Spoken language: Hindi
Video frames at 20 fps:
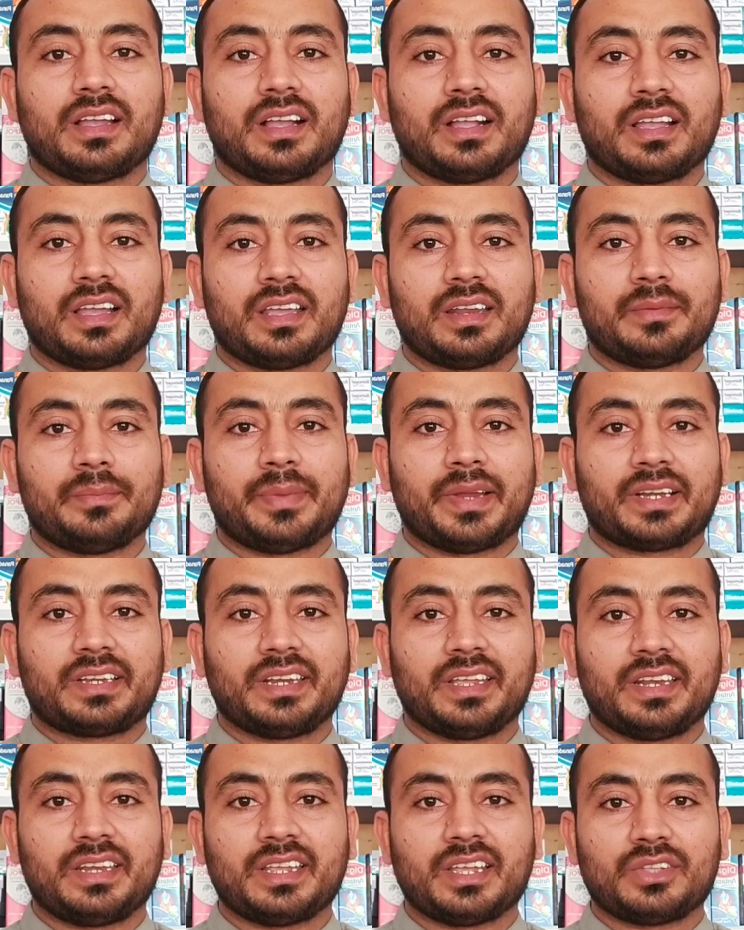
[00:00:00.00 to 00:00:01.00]
अगर
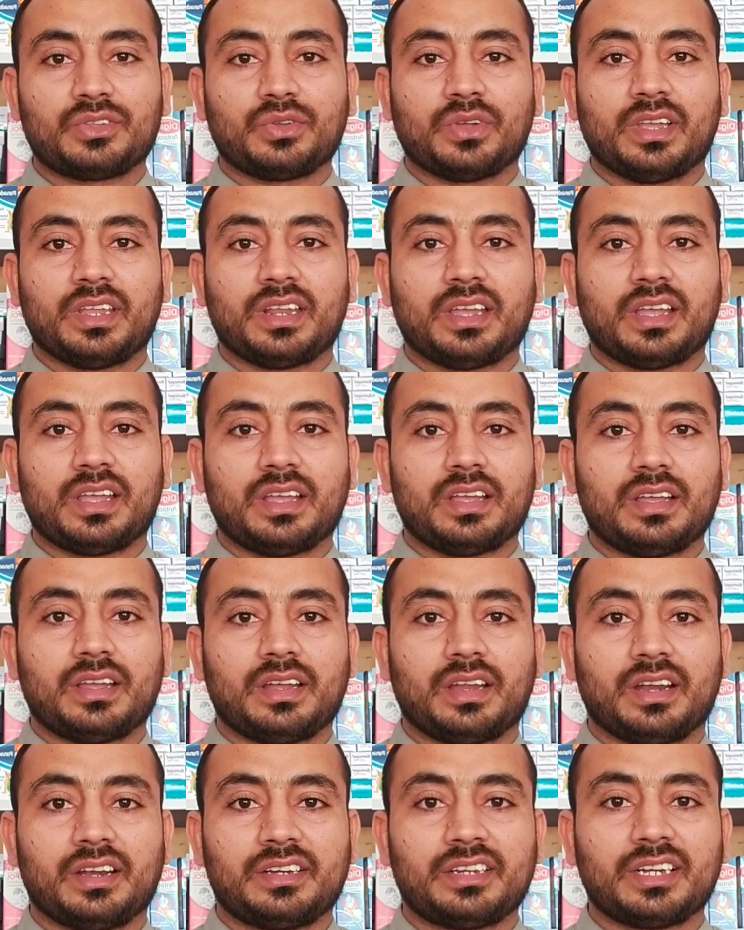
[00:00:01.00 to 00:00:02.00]
बैक्टीरिया जो है ना
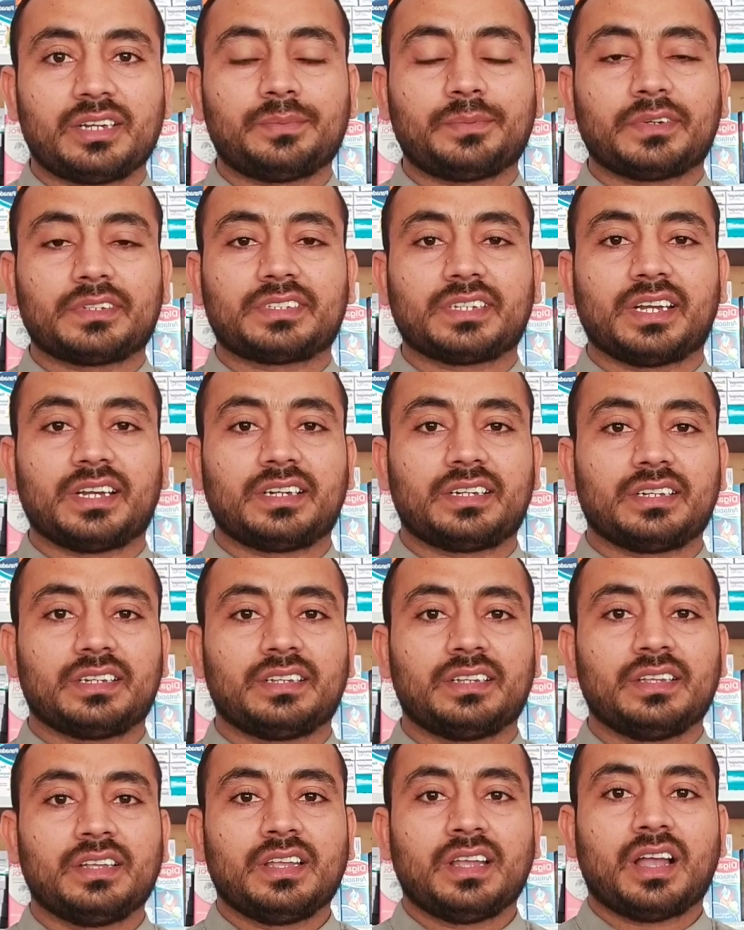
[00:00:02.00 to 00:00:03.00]
हंड्रेड परसेंट
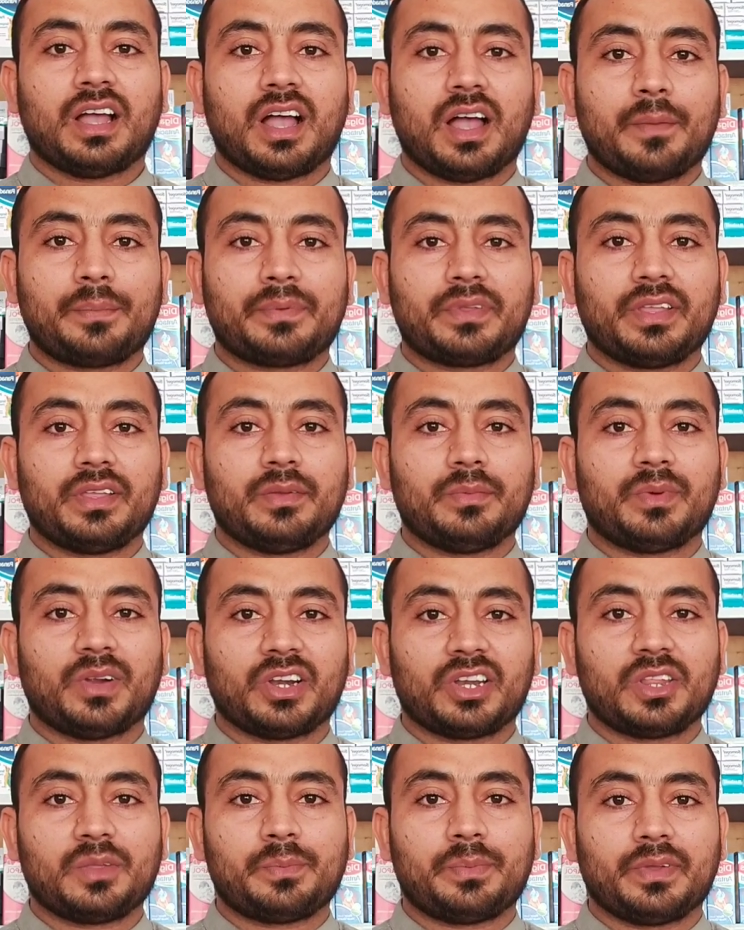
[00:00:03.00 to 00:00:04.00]
आपकी
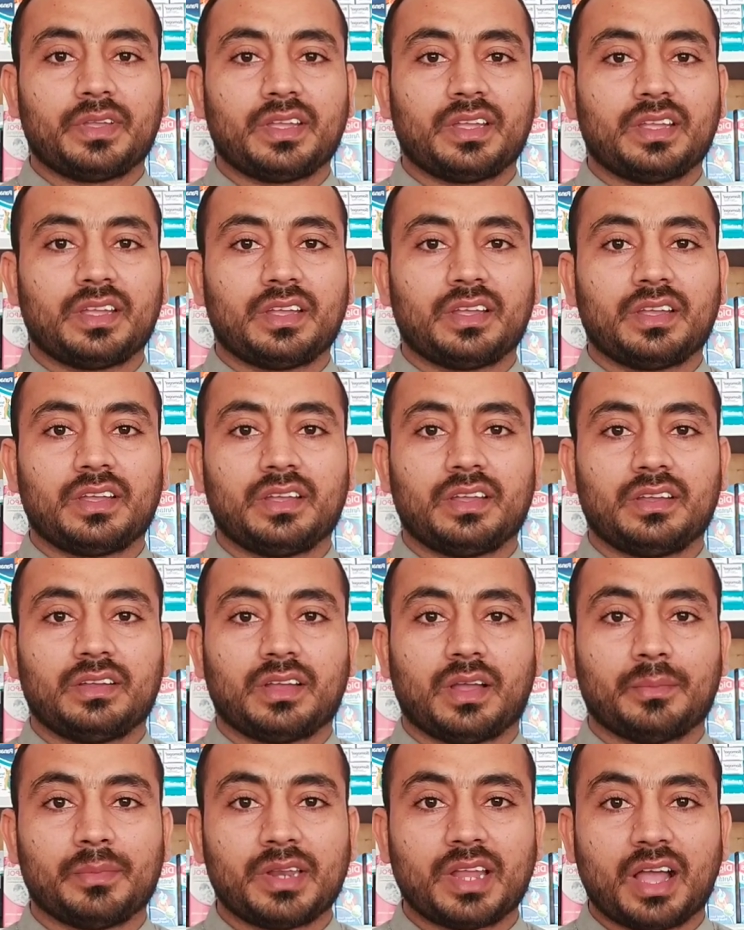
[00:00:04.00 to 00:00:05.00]
बॉडी पे
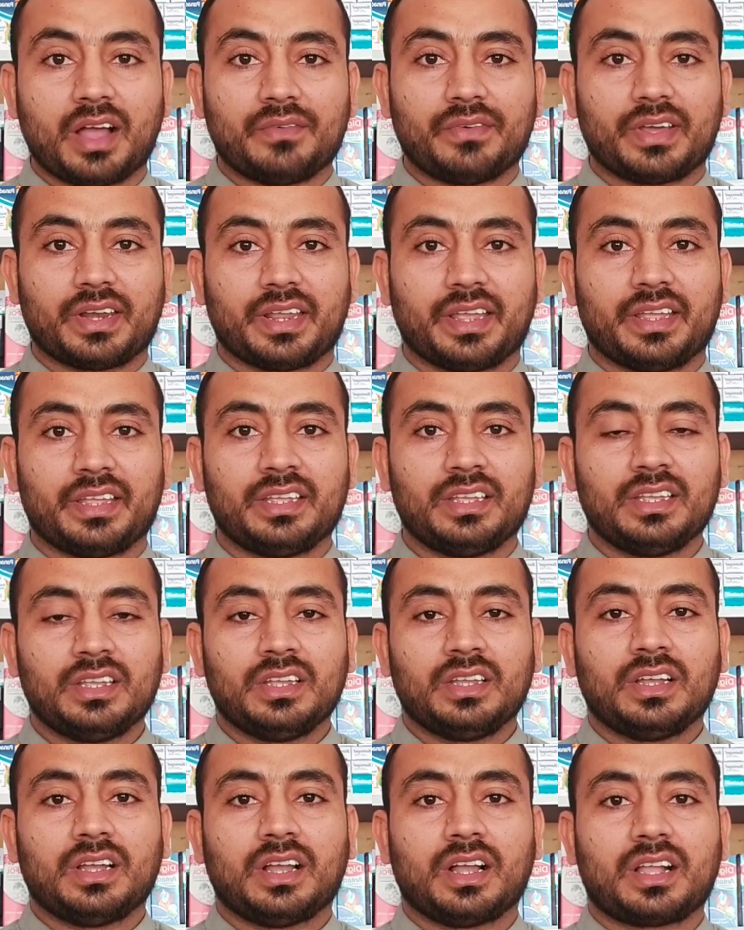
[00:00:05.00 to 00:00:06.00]
हमला आवर हैं
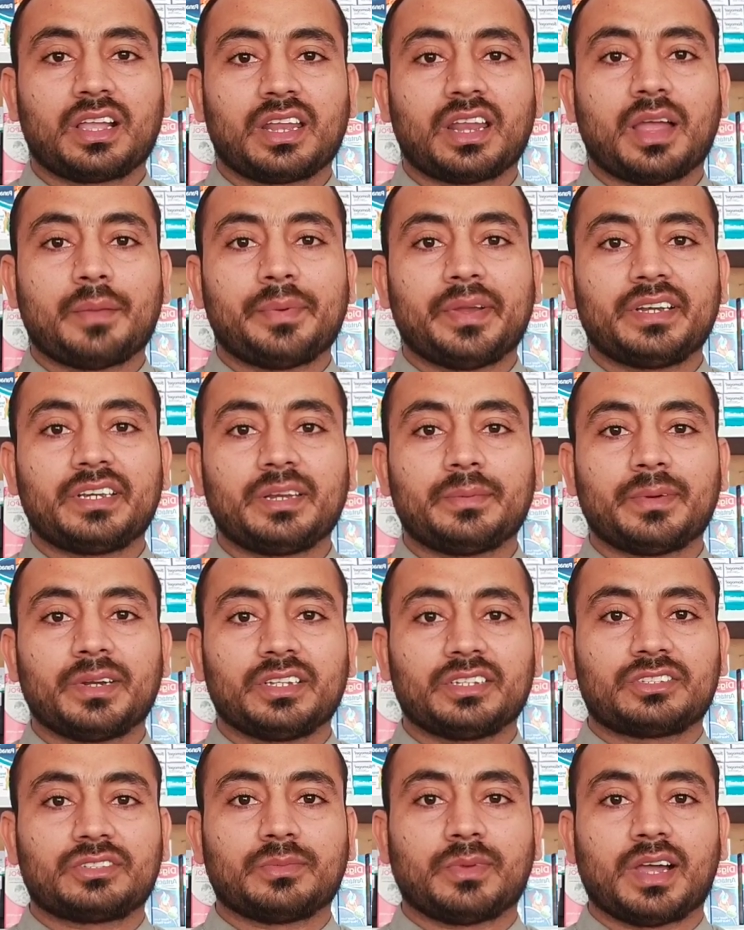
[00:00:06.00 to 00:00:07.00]
अगर आप
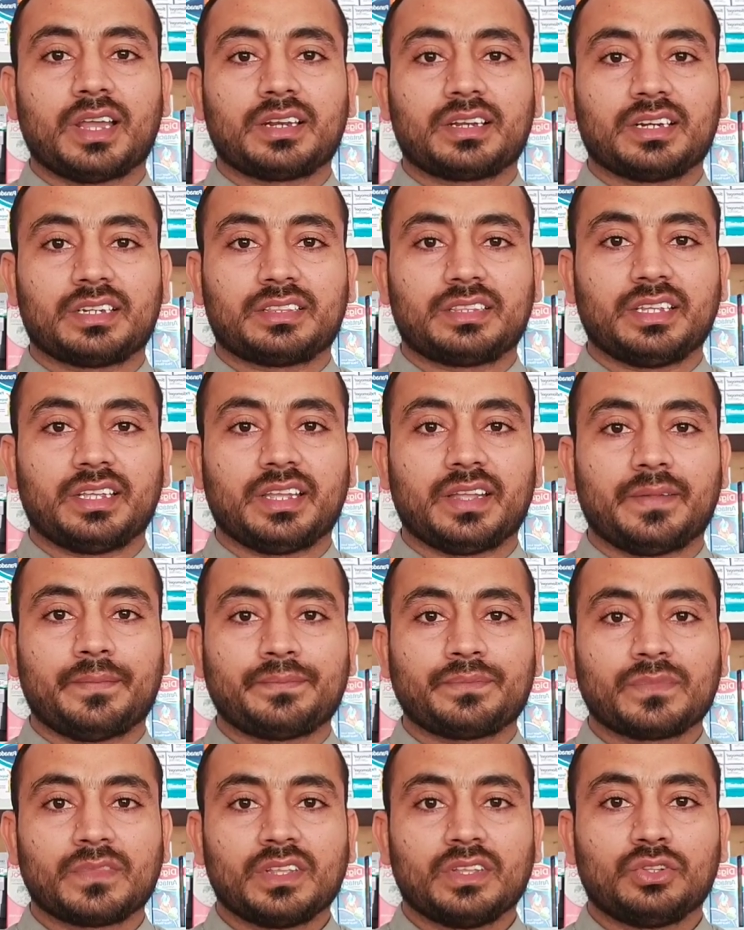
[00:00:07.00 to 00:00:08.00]
एंटीबायोटिक इस्तेमाल करते हैं
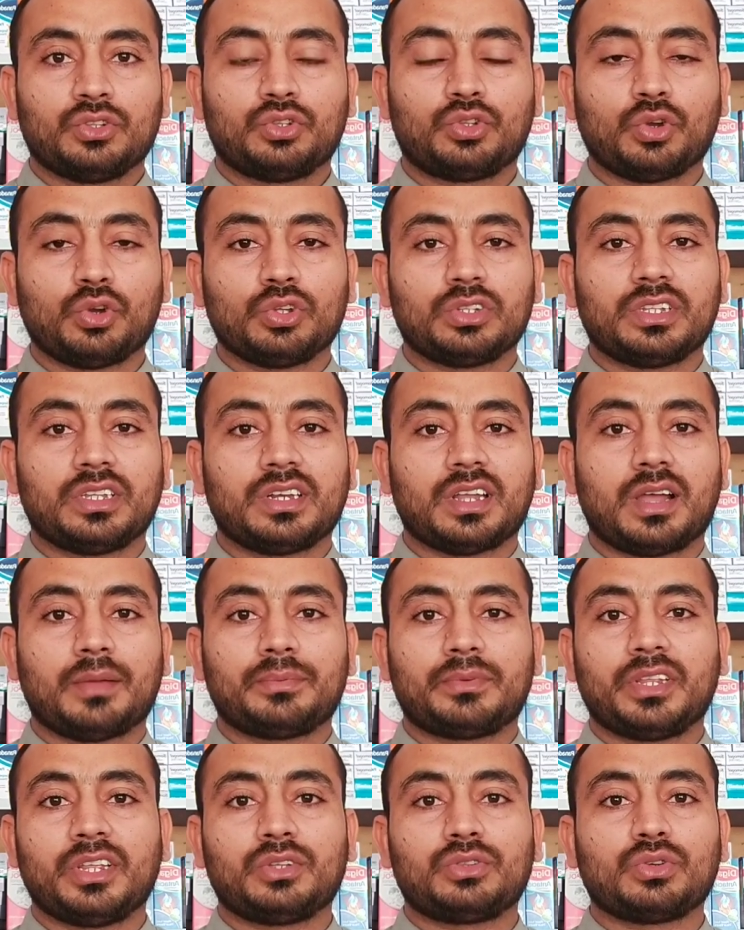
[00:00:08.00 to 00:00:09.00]
दो दिन
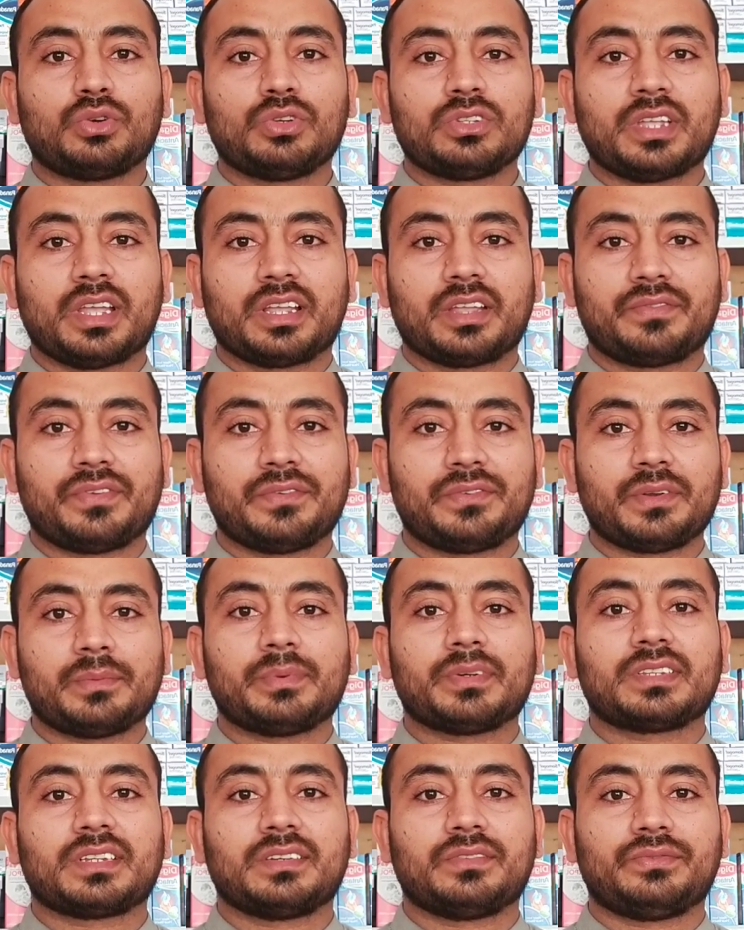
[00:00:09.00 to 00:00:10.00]
आप ठीक तो हो जाएंगे फिफ्टी
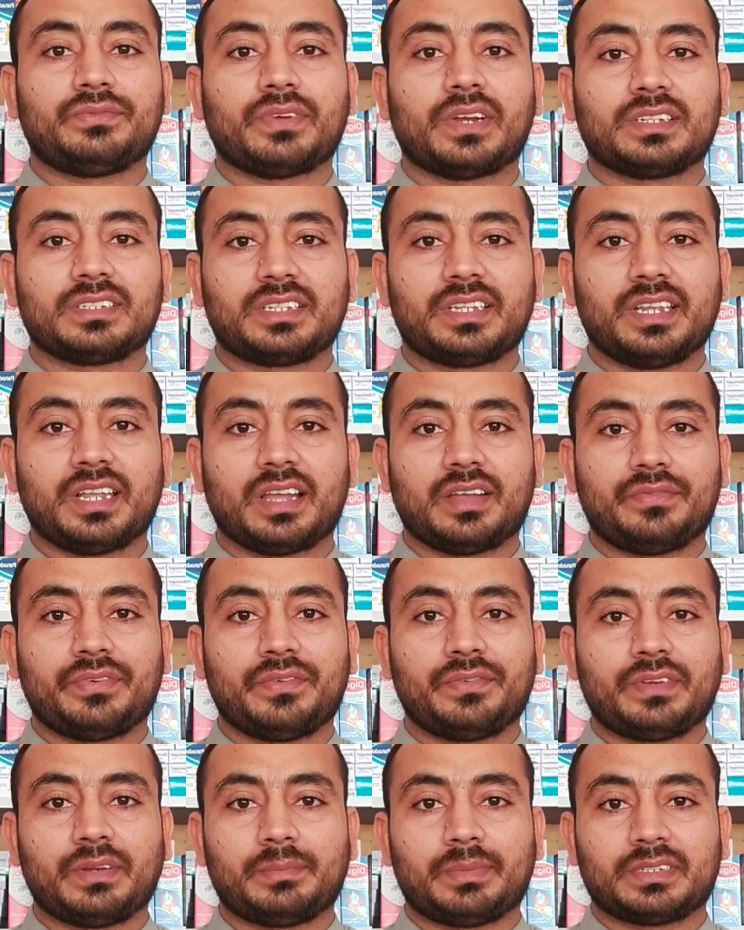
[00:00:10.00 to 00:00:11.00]
परसेंट फर्ज किया
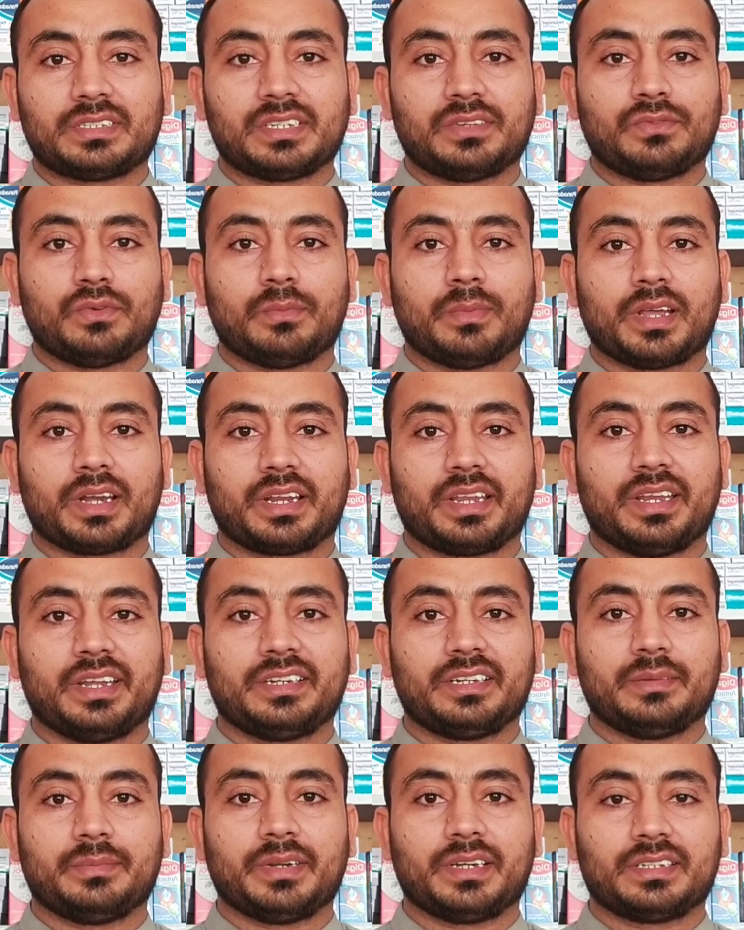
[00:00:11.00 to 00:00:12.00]
फिफ्टी परसेंट वो मर गए
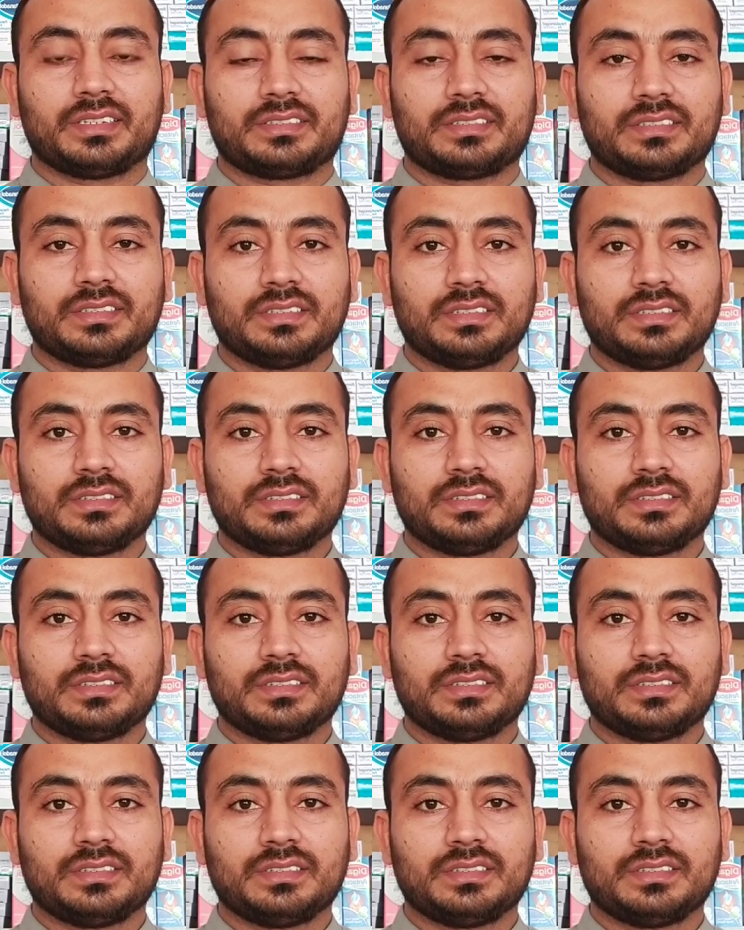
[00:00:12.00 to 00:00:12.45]
एंटीबायोटिक्स